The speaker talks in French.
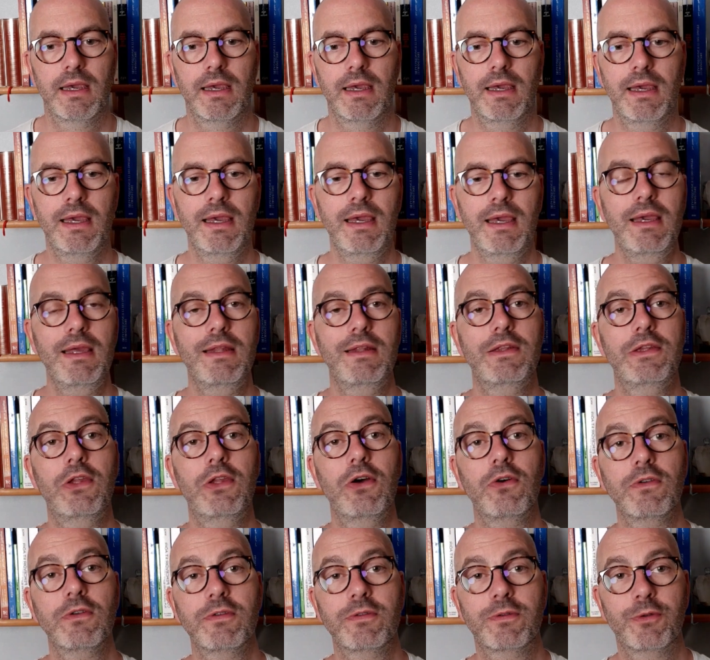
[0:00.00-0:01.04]
Et
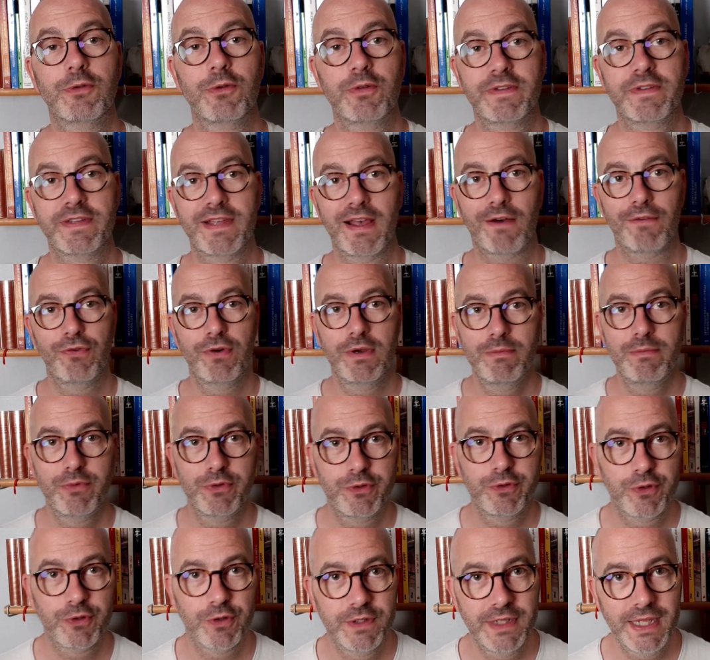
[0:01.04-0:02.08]
dans ce cerveau
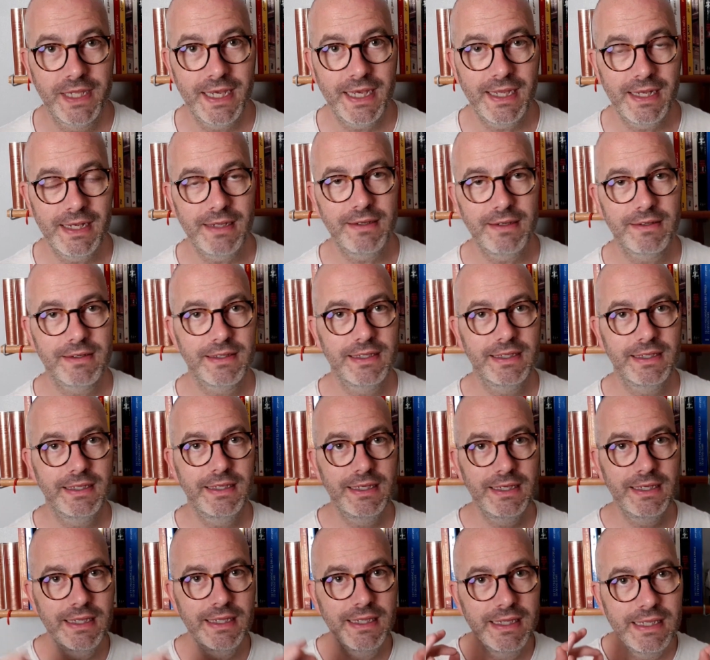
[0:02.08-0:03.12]
émotionnel,
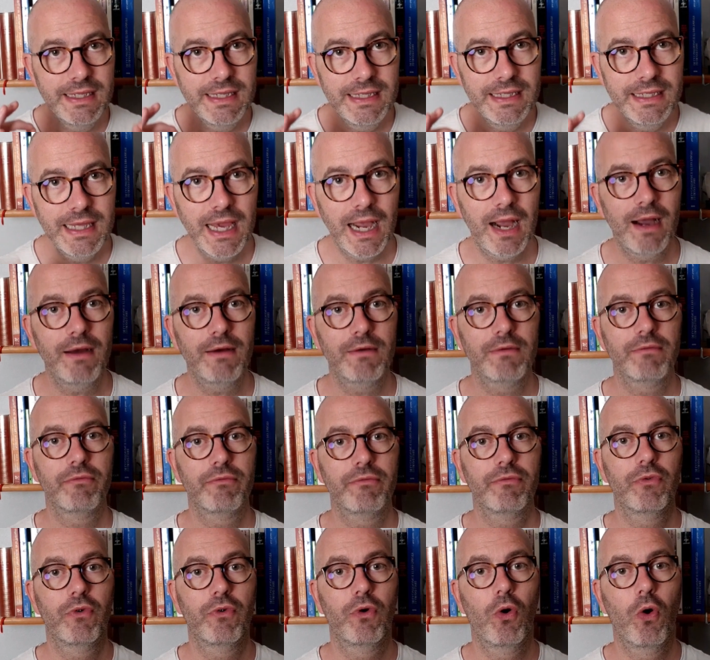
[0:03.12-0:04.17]
il n'y a
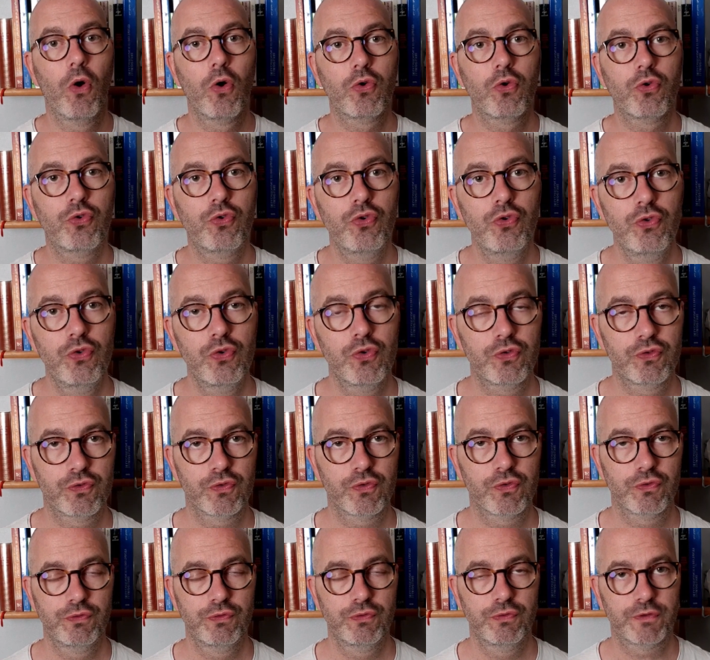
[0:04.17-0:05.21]
aucune
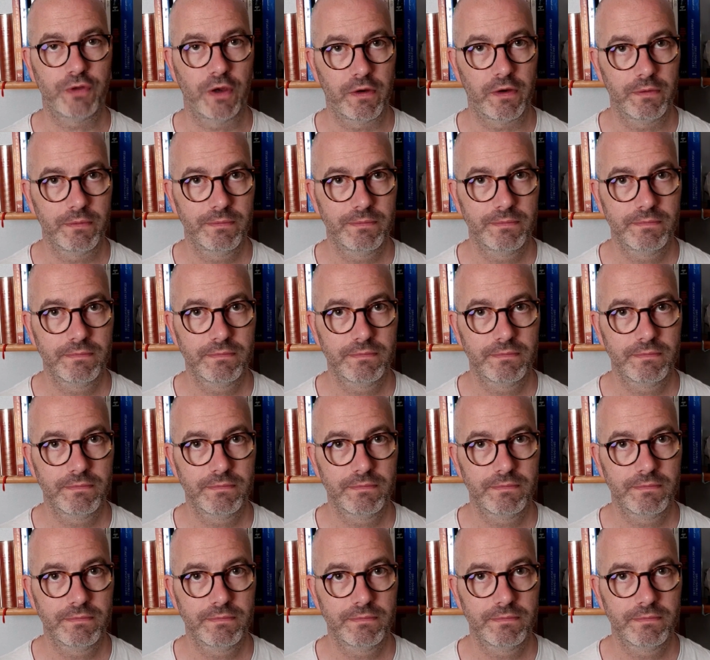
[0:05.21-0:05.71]
notion du temps.